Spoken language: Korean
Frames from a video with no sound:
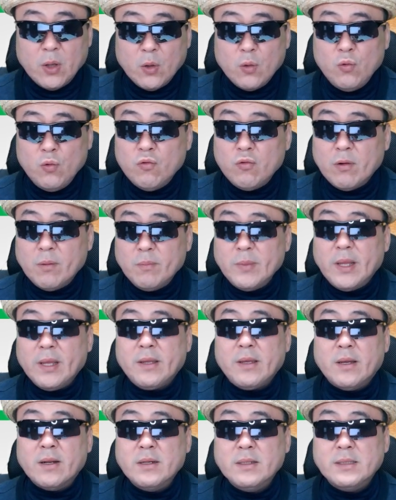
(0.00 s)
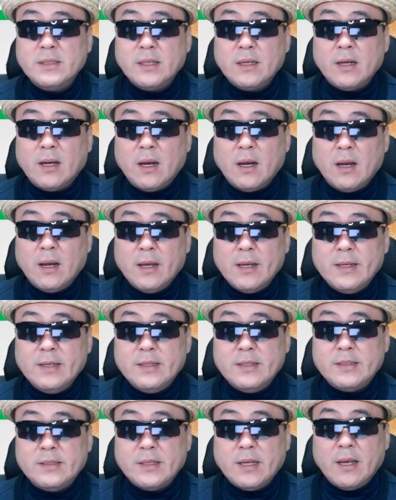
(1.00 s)
유럽 내 결제가
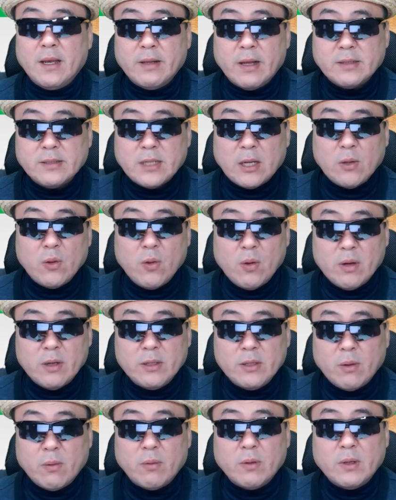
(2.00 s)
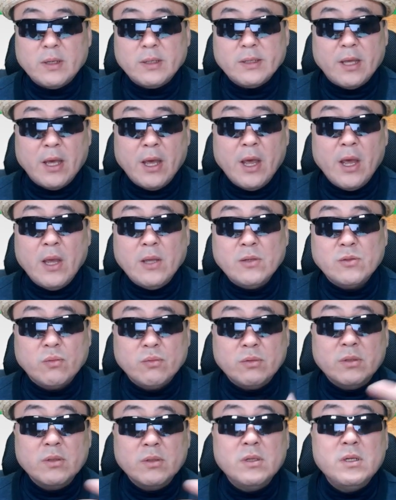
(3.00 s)
이제 상용화되고 계속
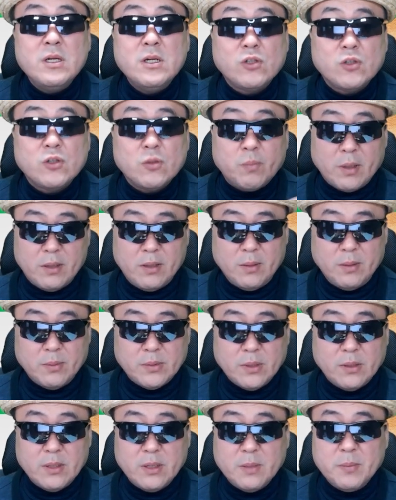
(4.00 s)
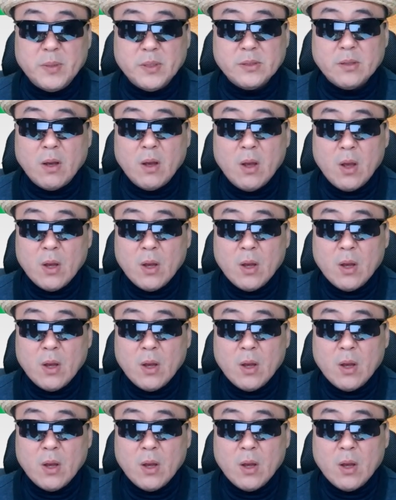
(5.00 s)
늘릴 수밖에 없어요. 그러면서